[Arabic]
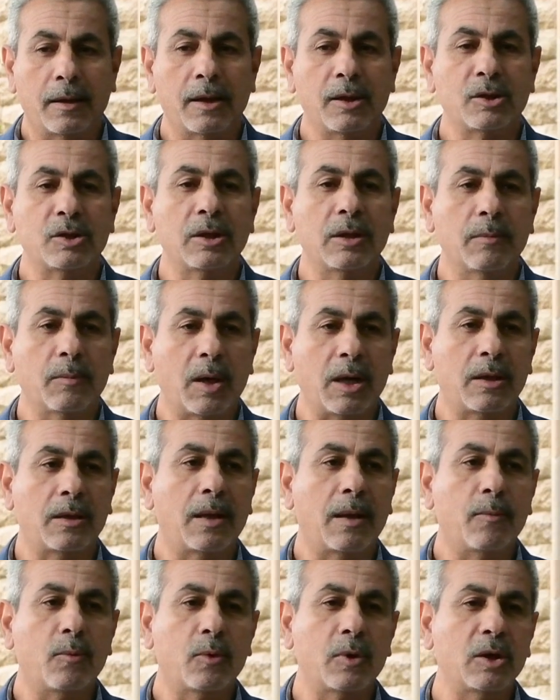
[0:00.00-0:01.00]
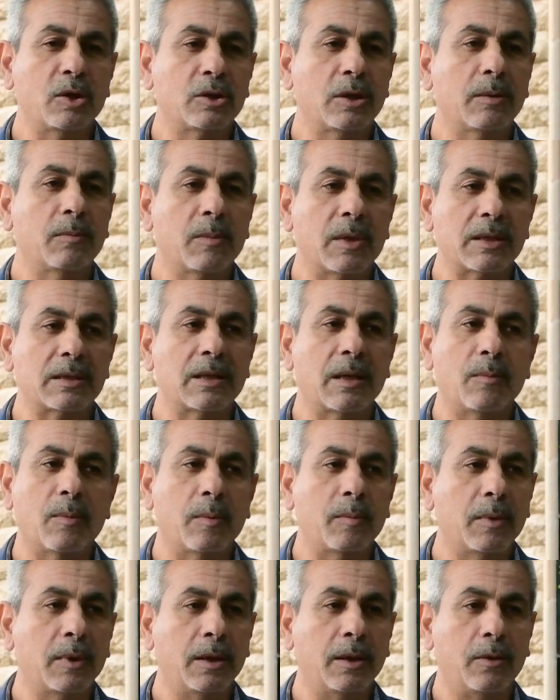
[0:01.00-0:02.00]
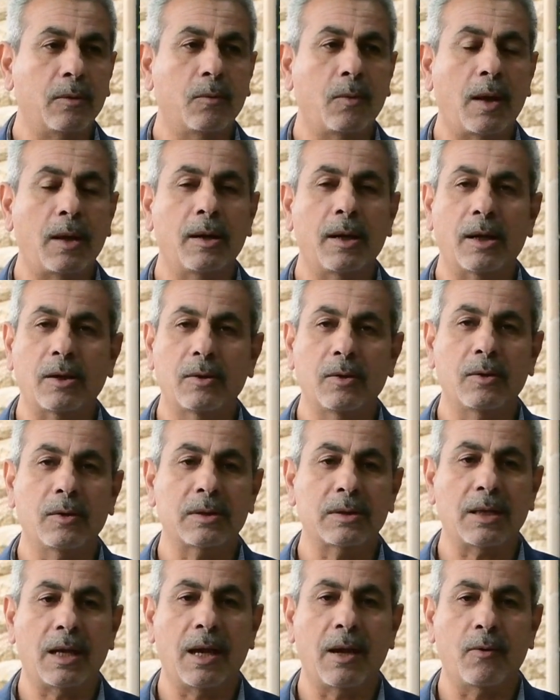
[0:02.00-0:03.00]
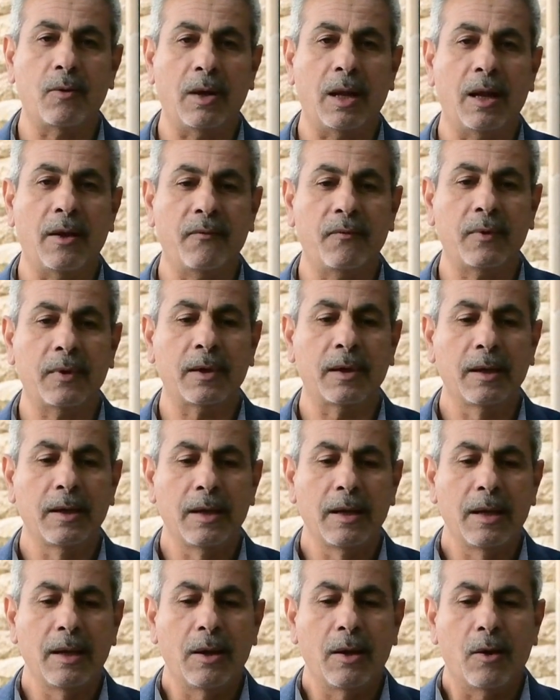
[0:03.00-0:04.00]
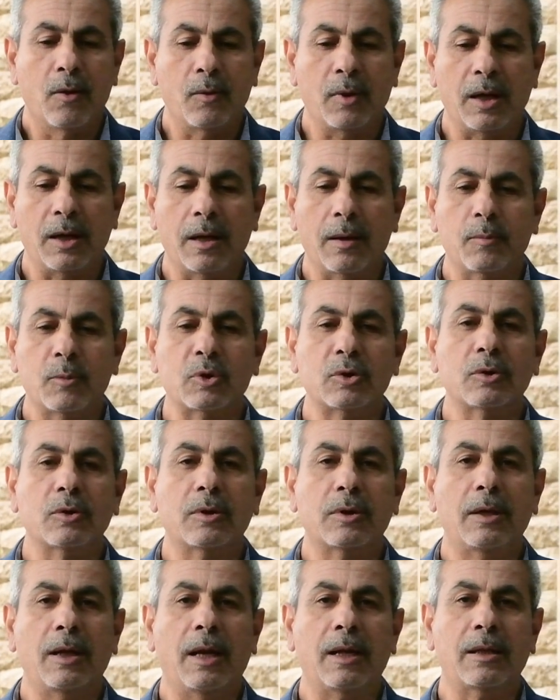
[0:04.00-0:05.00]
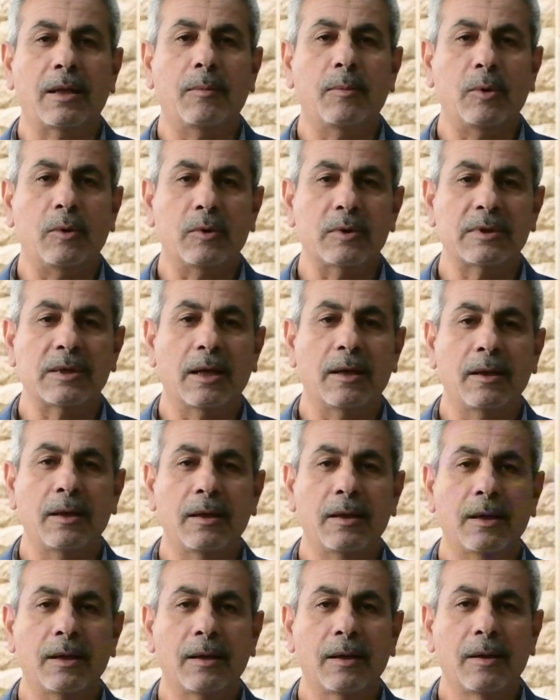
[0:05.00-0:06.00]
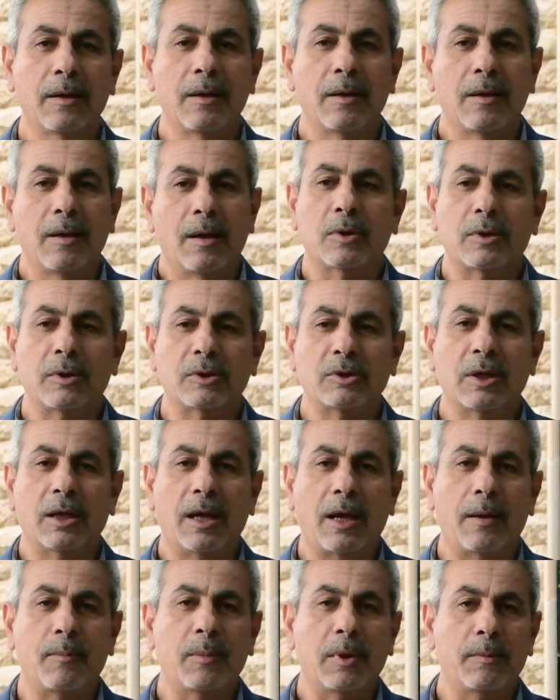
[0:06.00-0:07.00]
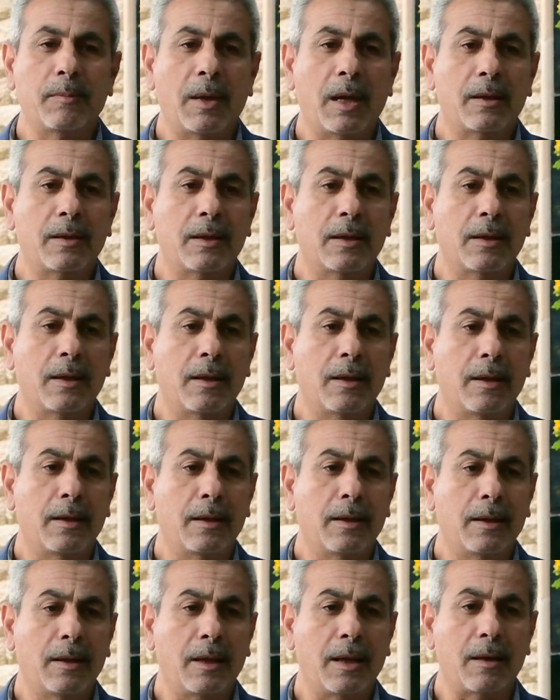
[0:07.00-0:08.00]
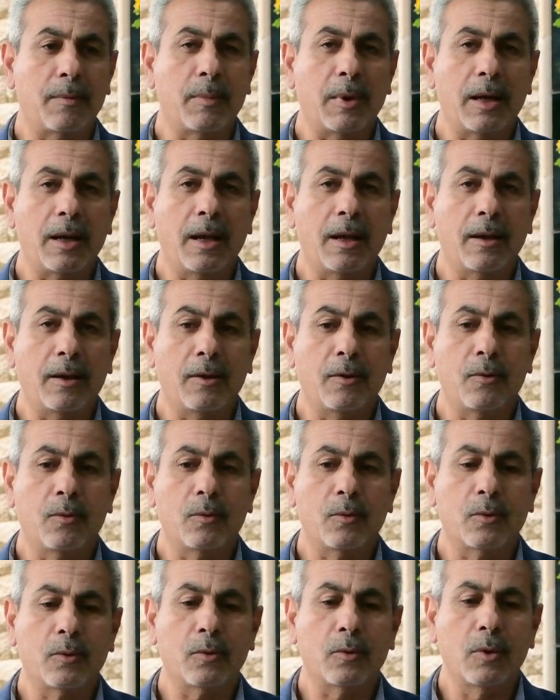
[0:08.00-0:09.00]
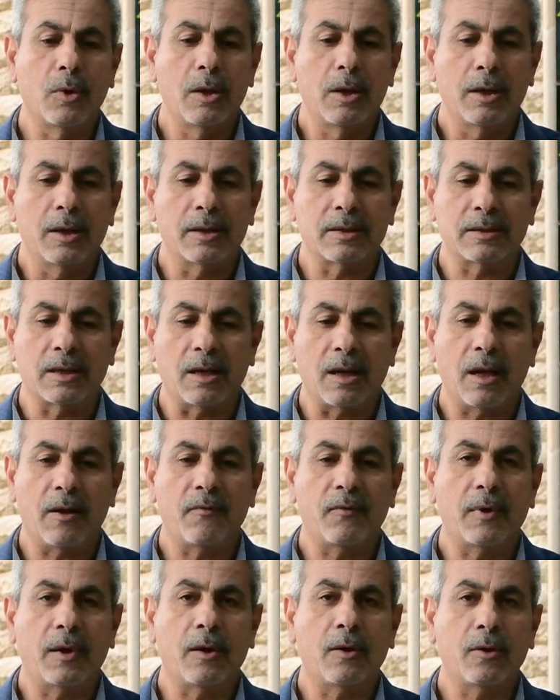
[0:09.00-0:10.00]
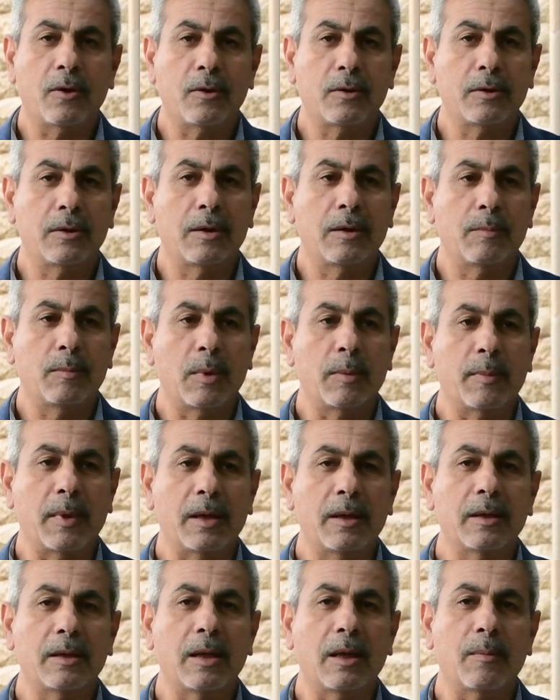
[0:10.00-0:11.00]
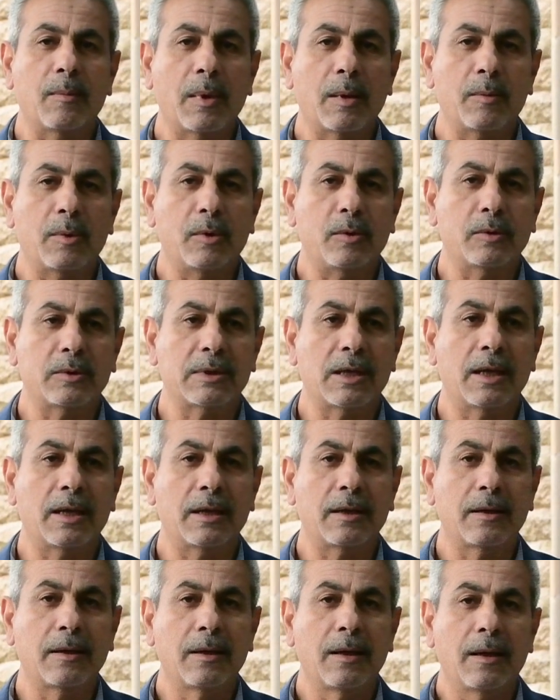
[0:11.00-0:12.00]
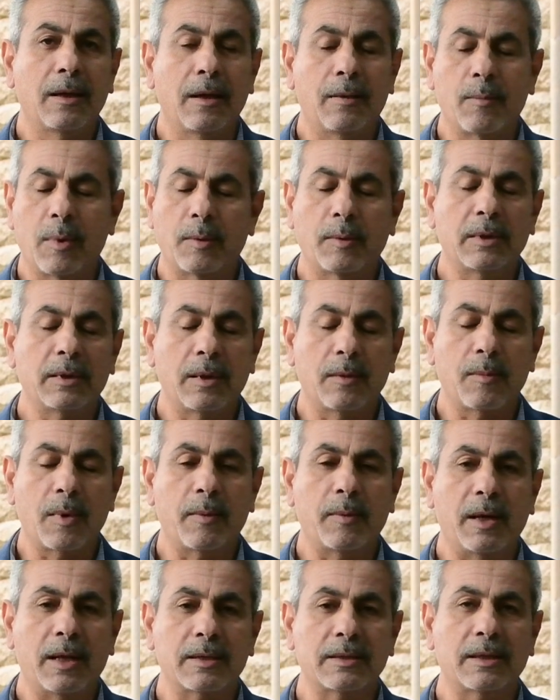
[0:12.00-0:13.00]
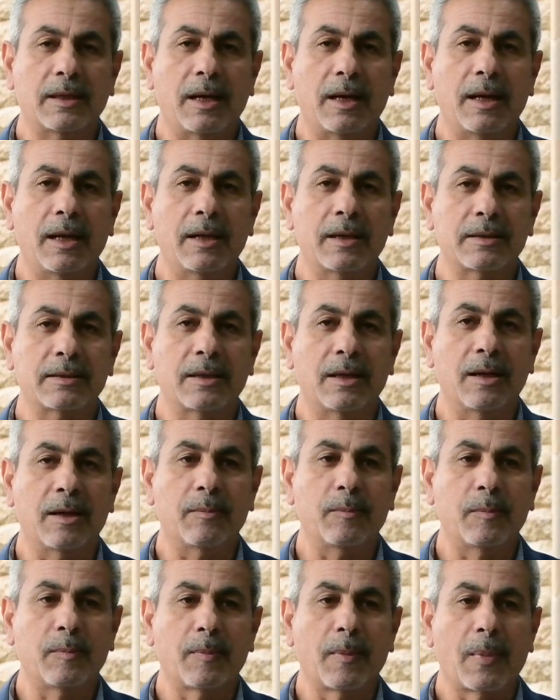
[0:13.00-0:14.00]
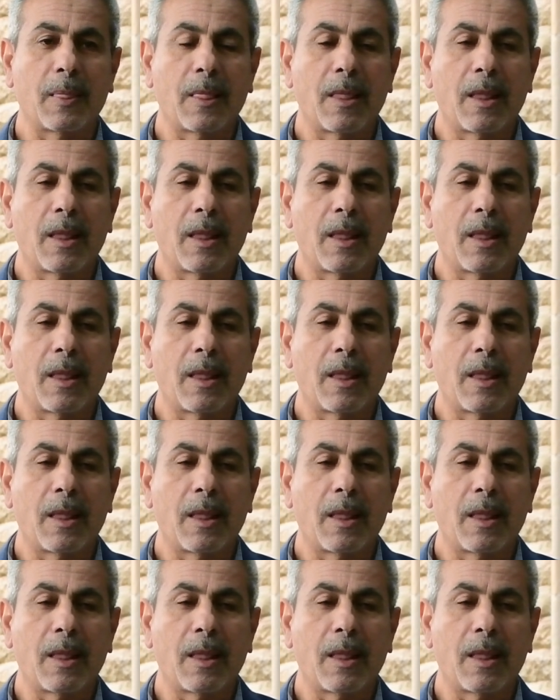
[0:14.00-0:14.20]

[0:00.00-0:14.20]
كل شيء مرتب وكل شيء منظم منيح والله يعطيهم الصحة والعافية ونحن بنشكر العتبة الحسينية بنشكر الشيخ عبد المهدي كربلائي انه استضافنا هون بمدينة الامام الحسين ومدينة الامام الحسن عليه السلام